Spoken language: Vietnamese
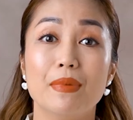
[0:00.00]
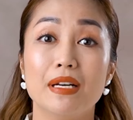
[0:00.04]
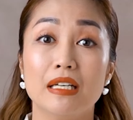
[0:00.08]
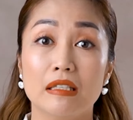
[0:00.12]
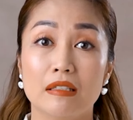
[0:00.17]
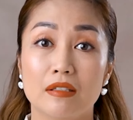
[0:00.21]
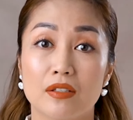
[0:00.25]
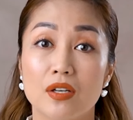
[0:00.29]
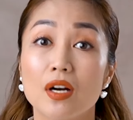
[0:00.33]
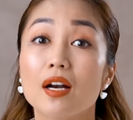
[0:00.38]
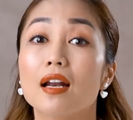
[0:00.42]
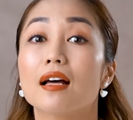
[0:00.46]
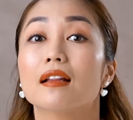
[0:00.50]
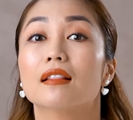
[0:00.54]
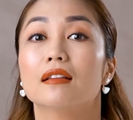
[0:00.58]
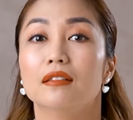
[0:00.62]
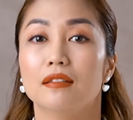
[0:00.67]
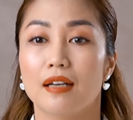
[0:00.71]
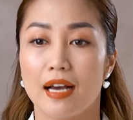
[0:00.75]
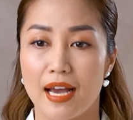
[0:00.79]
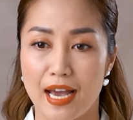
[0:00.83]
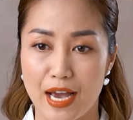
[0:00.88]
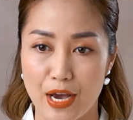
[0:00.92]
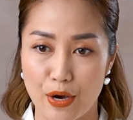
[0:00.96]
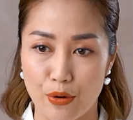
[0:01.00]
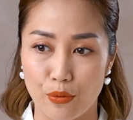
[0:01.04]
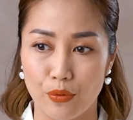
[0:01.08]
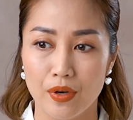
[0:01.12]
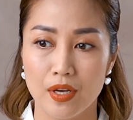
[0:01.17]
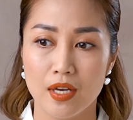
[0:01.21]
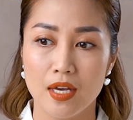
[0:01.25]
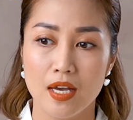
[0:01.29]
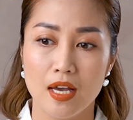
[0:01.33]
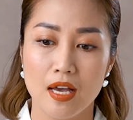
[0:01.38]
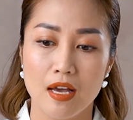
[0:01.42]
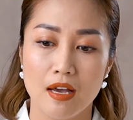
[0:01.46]
mình rất là tự hào
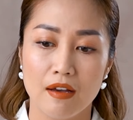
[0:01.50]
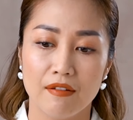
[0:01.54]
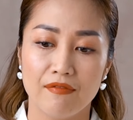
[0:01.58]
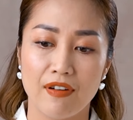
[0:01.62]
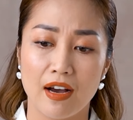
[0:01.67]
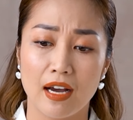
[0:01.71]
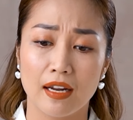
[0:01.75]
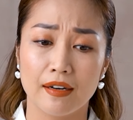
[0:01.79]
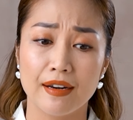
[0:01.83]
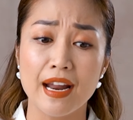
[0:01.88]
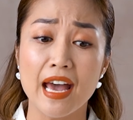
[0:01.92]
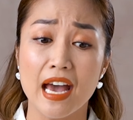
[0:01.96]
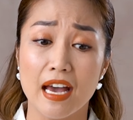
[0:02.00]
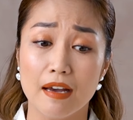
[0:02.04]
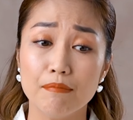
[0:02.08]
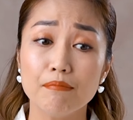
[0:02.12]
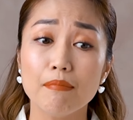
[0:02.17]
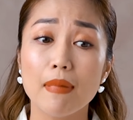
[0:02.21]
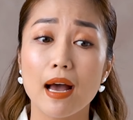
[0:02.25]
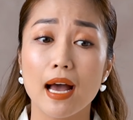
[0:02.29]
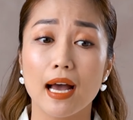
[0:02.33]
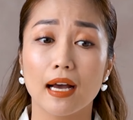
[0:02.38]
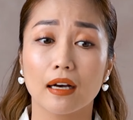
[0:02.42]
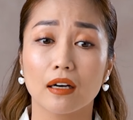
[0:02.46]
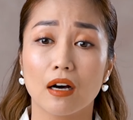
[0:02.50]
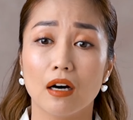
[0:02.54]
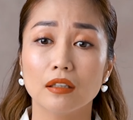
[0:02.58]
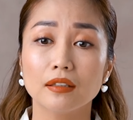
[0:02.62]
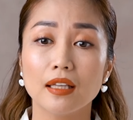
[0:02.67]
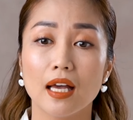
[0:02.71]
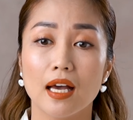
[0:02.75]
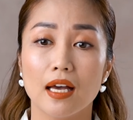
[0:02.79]
và để mà có